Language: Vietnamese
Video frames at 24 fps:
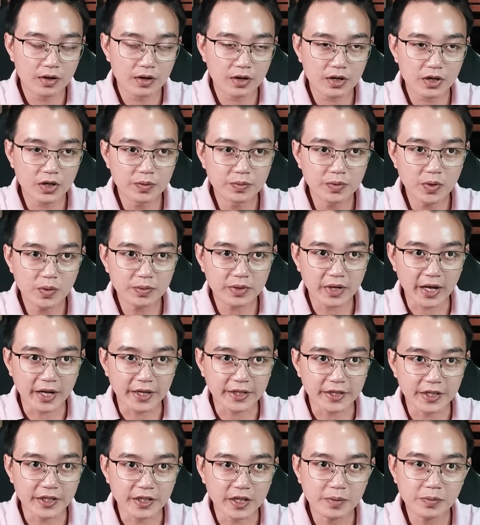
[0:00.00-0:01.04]
Đúng lúc này
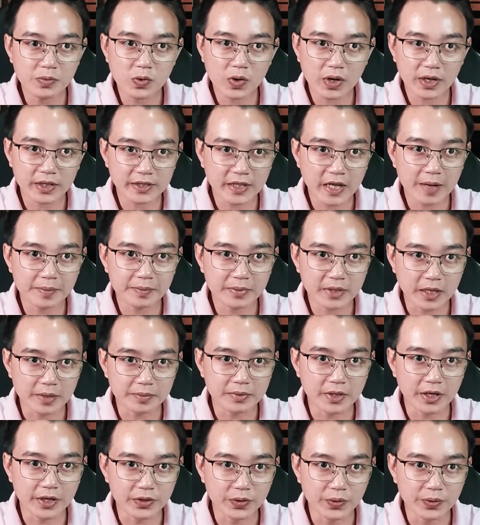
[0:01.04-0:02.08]
thì nhóm của anh Tam kịp
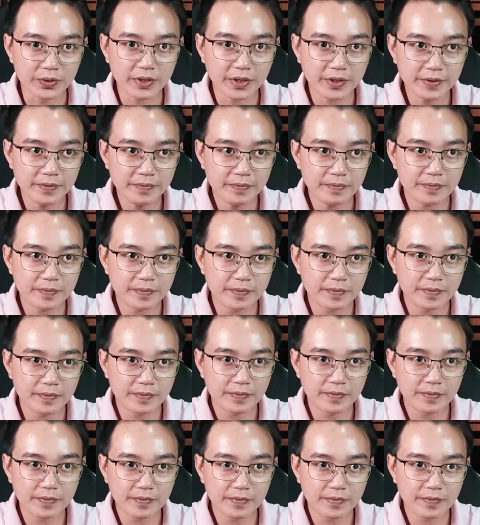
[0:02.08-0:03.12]
thời đuổi tới.
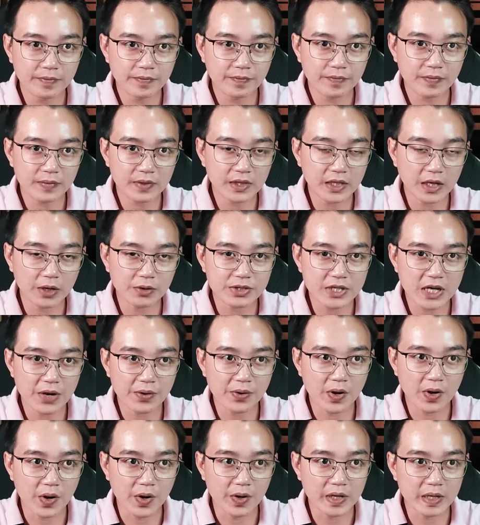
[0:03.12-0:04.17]
Theo sau
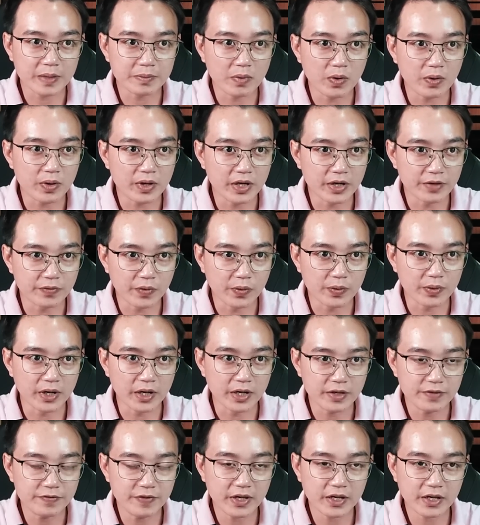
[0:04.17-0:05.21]
họ là một người phụ
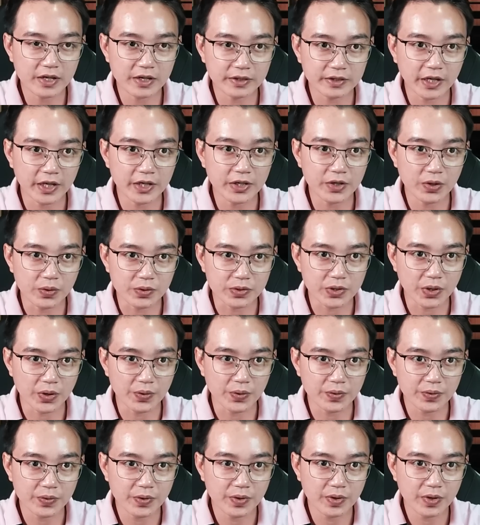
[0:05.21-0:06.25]
nữ với cơ thể đồ sộ
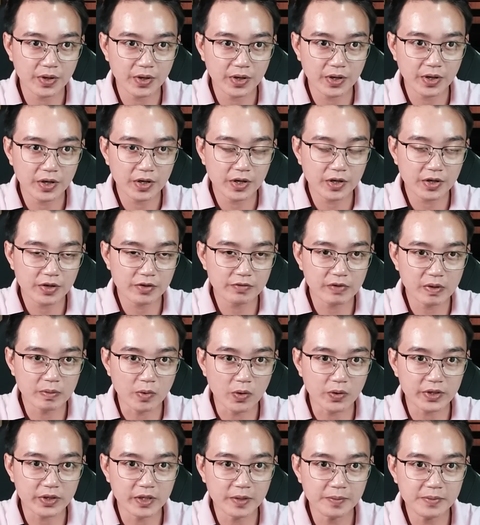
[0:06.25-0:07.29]
và
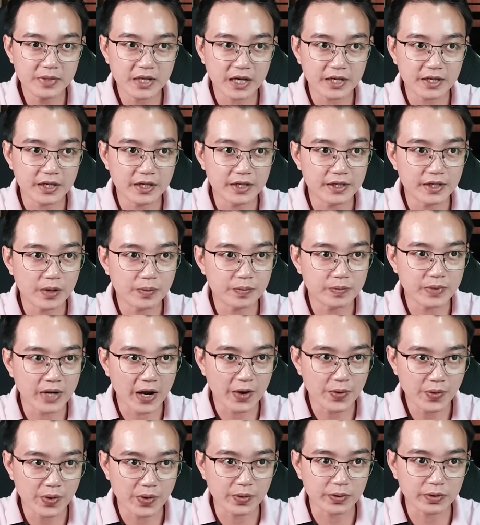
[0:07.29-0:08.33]
một nhóm gia đình đông đảo
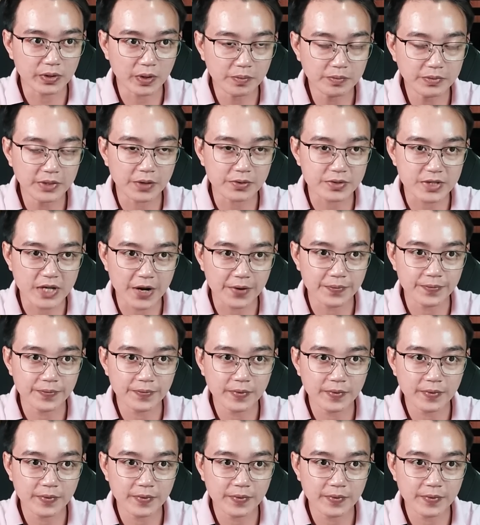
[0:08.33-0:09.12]
hộ tống theo sau.